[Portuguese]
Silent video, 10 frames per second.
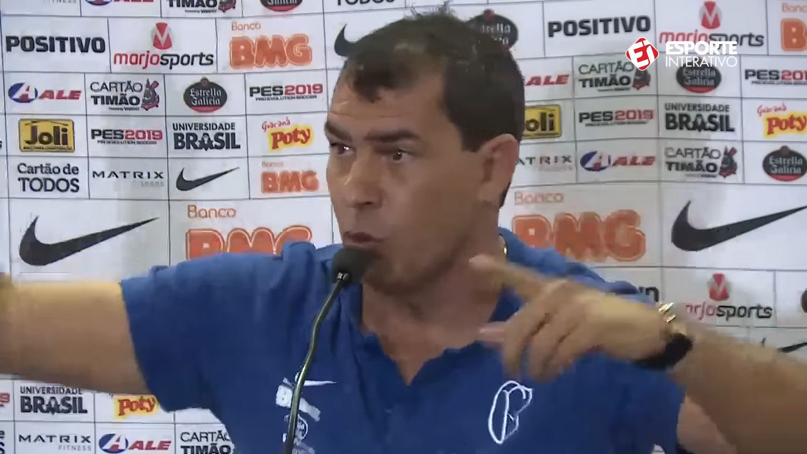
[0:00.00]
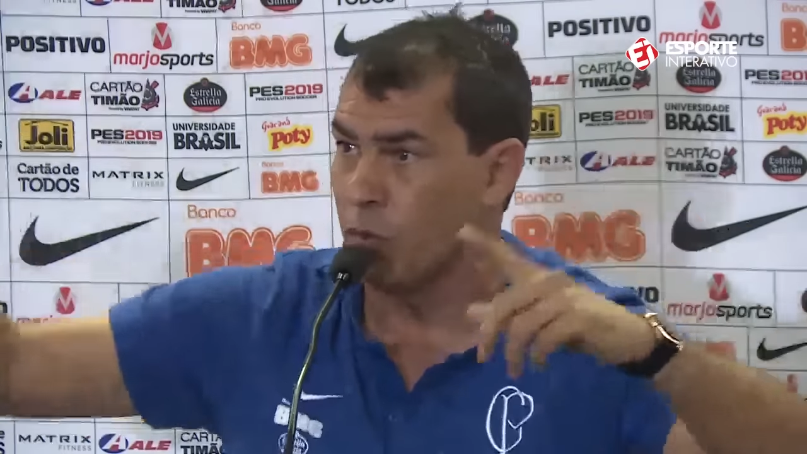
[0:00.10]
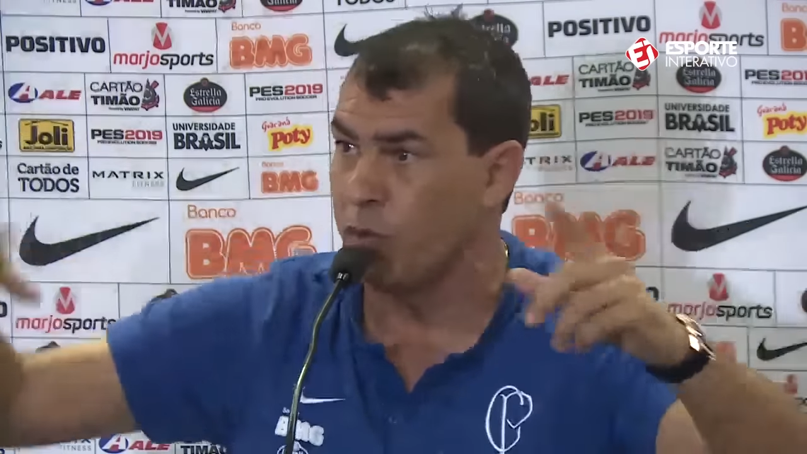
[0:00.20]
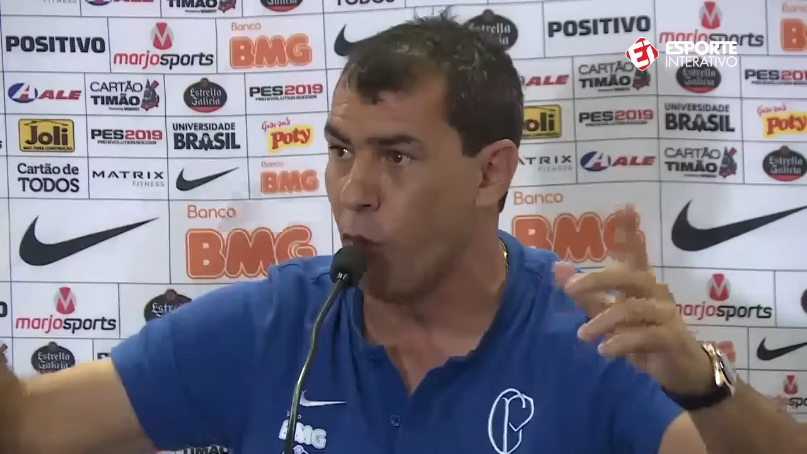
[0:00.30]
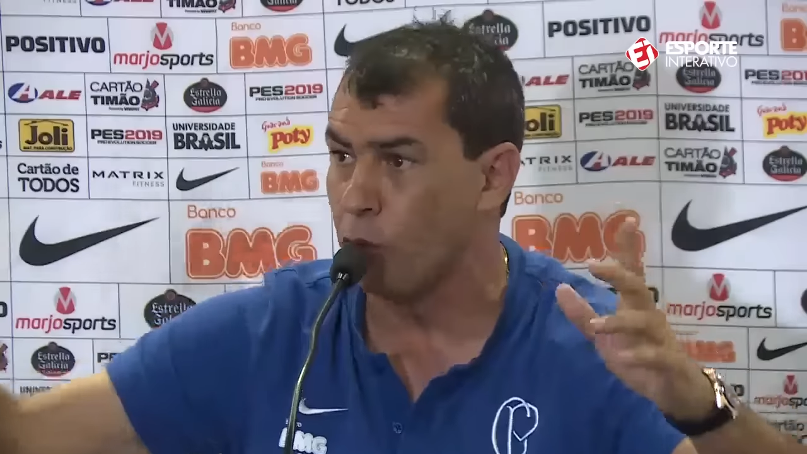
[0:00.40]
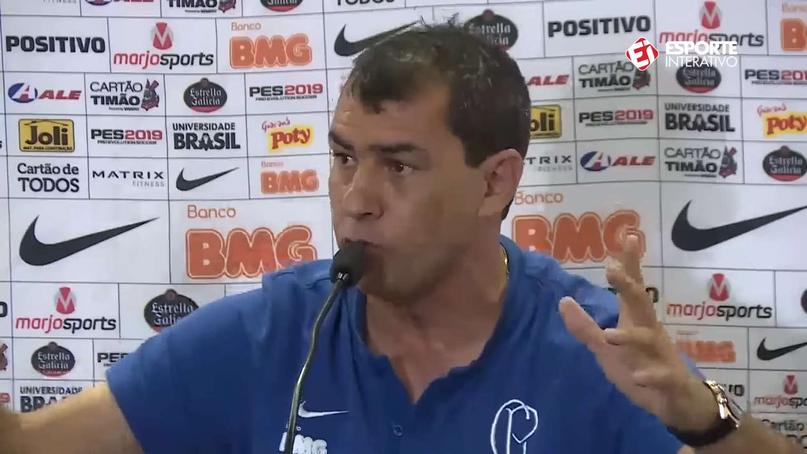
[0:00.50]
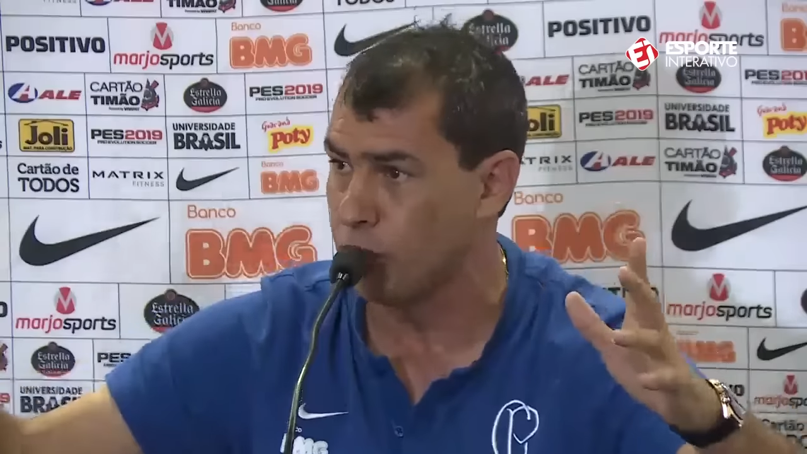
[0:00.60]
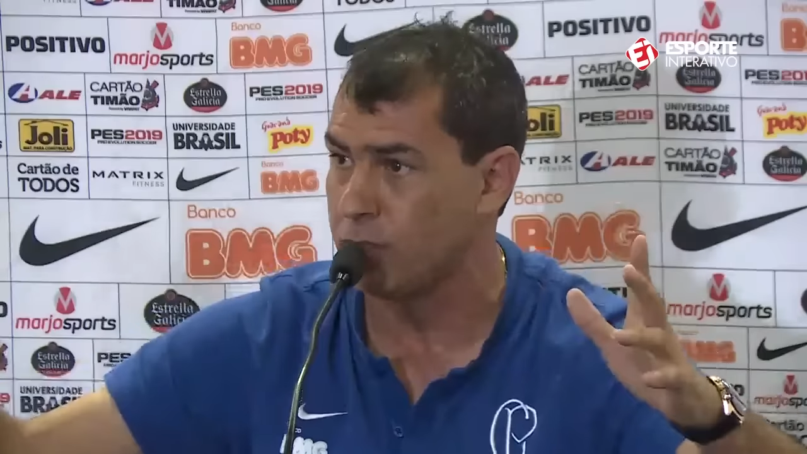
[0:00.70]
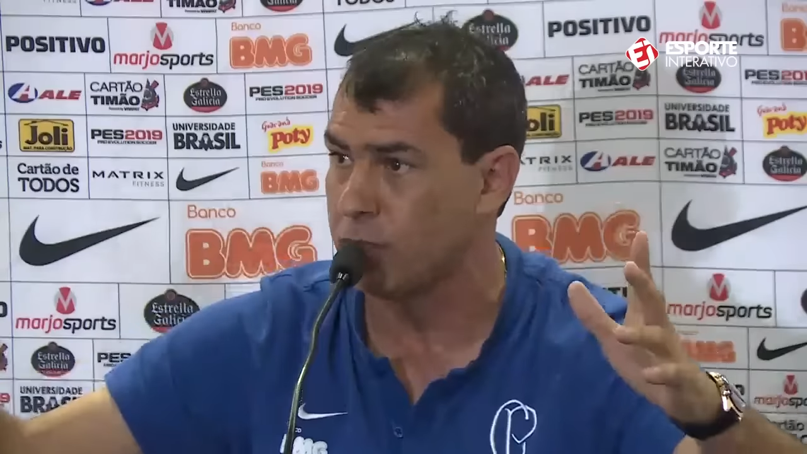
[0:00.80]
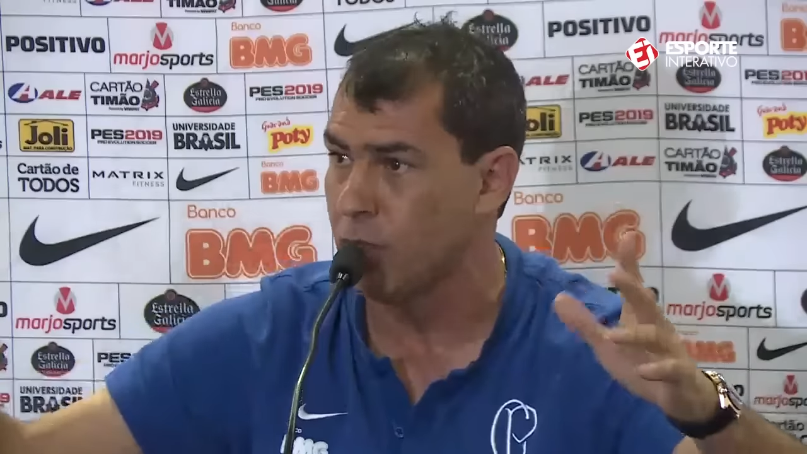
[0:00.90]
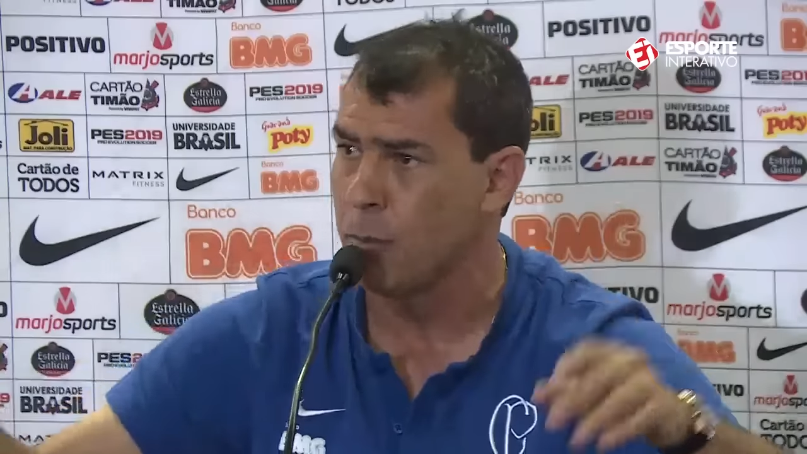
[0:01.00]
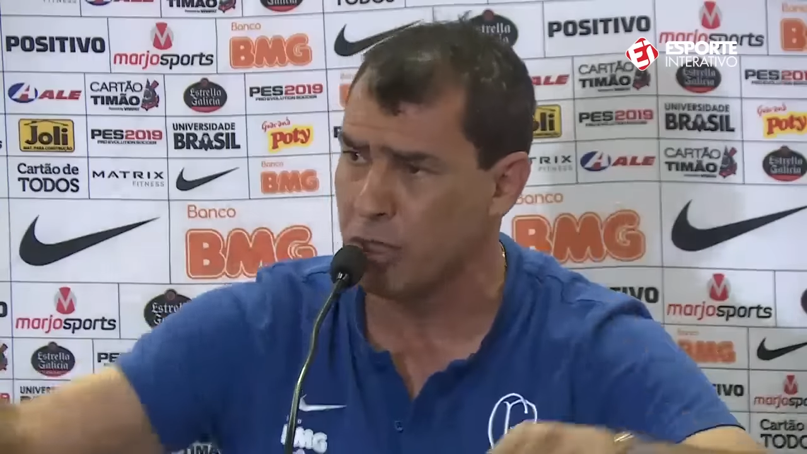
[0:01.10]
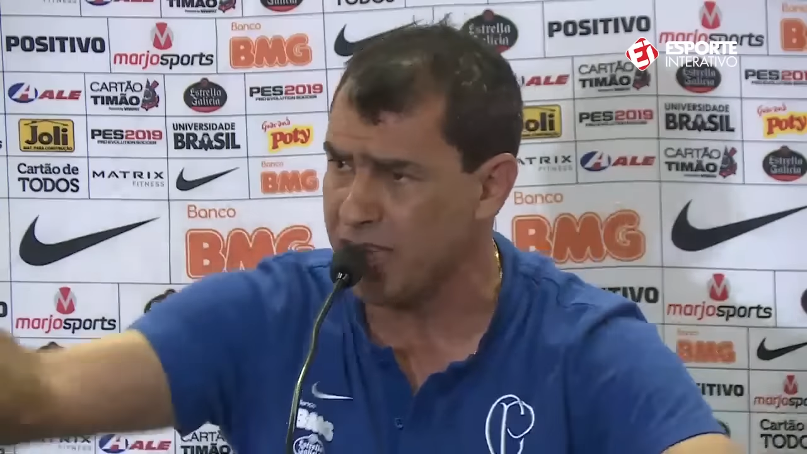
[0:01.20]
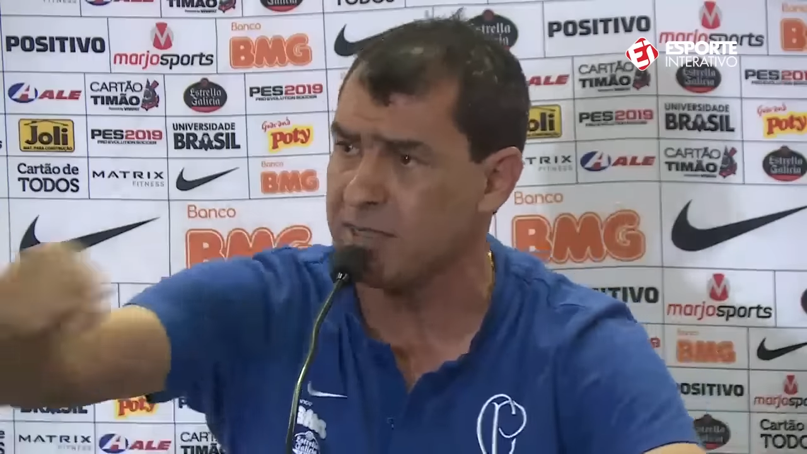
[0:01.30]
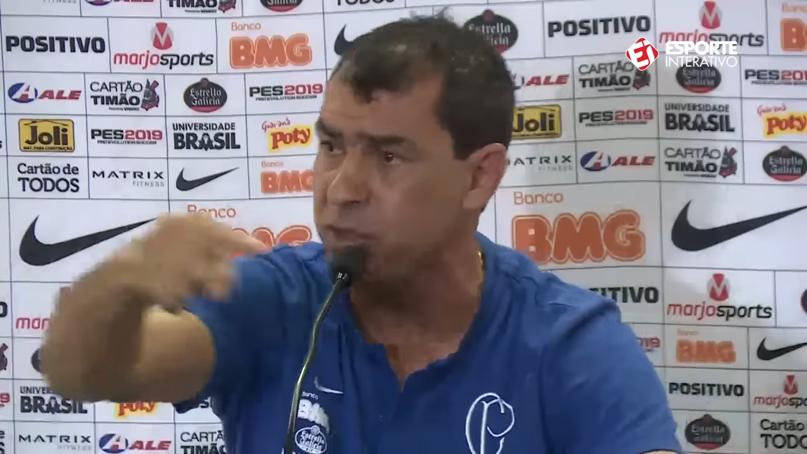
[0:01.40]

com fontes, por que,